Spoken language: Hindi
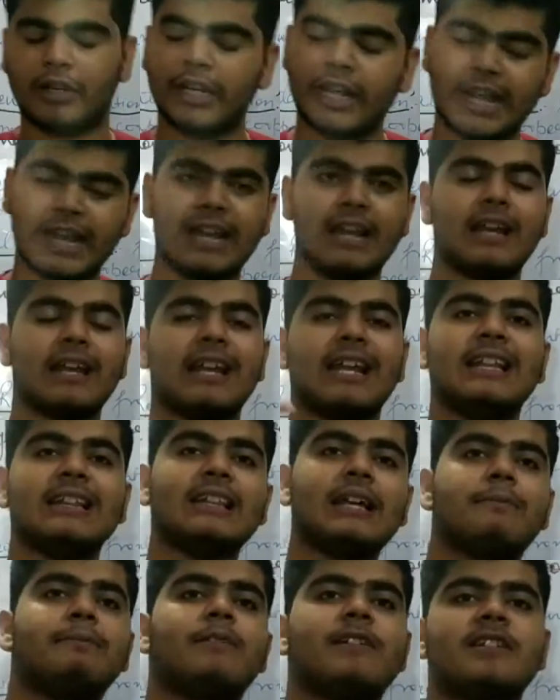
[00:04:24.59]
Taylor in
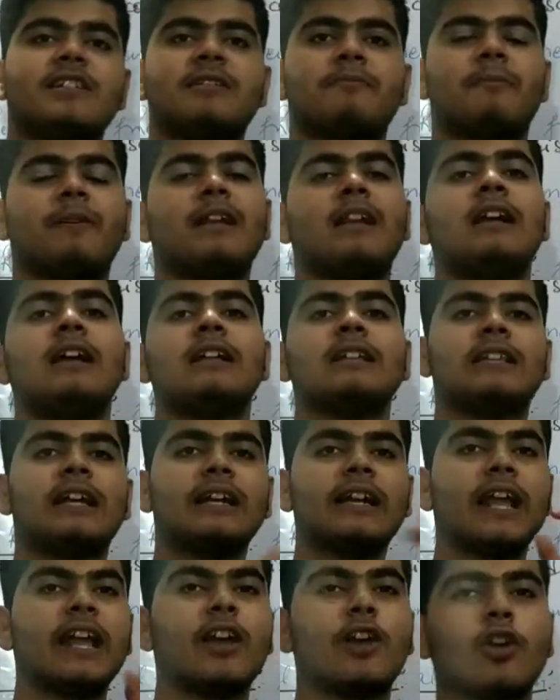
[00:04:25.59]
the principle
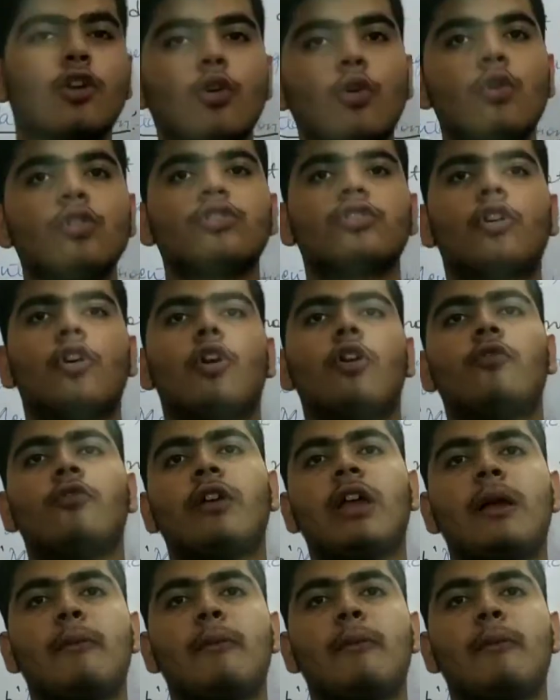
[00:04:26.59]
that the growth of